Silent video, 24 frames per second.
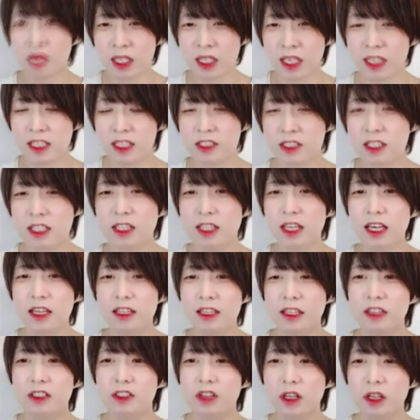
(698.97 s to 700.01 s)
はい、Twitter やって
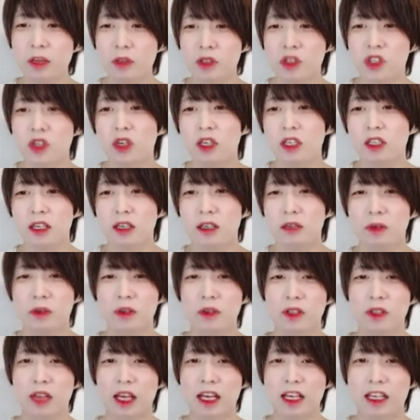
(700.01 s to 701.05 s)
るので、もしよかったら
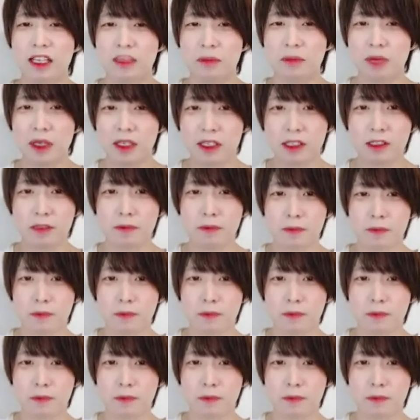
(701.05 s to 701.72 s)
フォローお願いします。